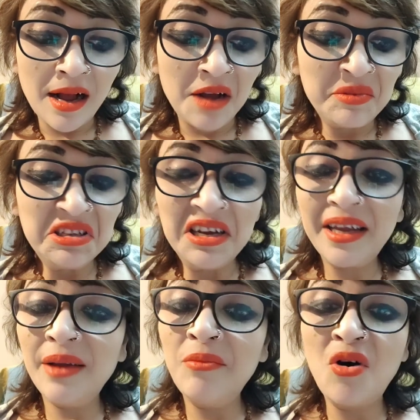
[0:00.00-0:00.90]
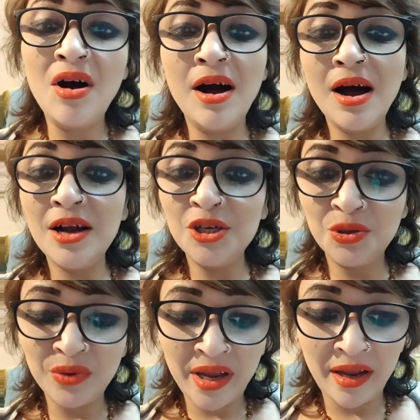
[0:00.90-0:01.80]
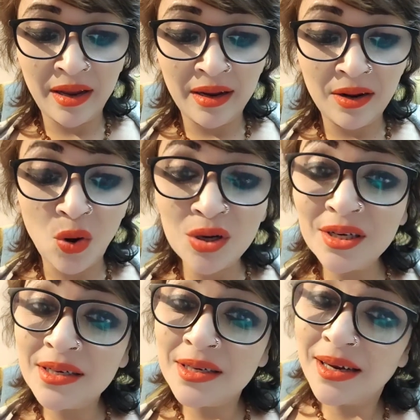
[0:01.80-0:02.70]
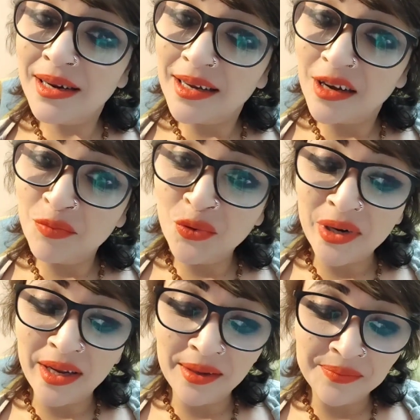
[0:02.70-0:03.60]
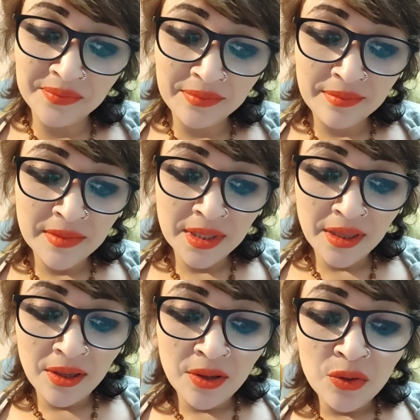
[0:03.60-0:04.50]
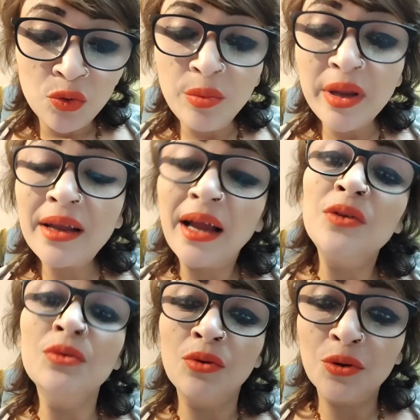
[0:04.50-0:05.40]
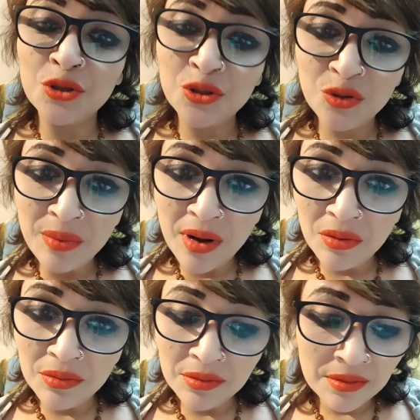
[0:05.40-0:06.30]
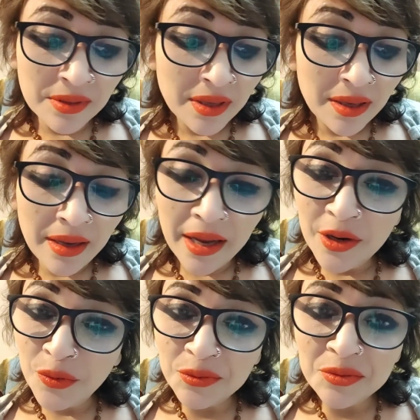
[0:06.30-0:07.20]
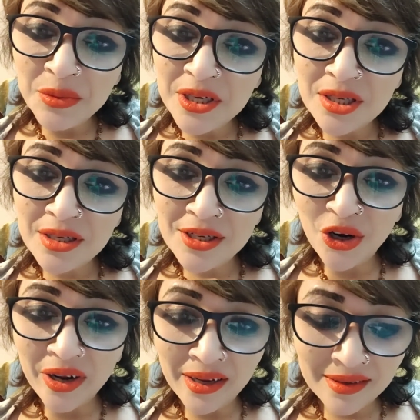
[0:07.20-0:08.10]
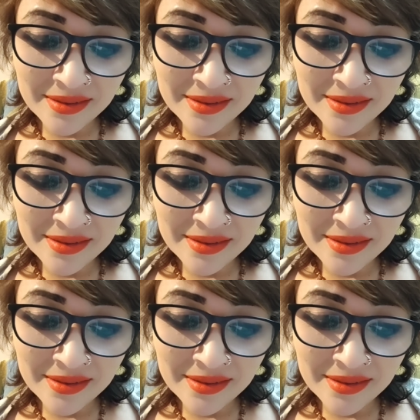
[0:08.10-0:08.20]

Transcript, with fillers: আমি থাকি মহা সুখে পুড়ে তুমি কেন কষ্ট পাও এই রোদ বৃষ্টি ঝড়ে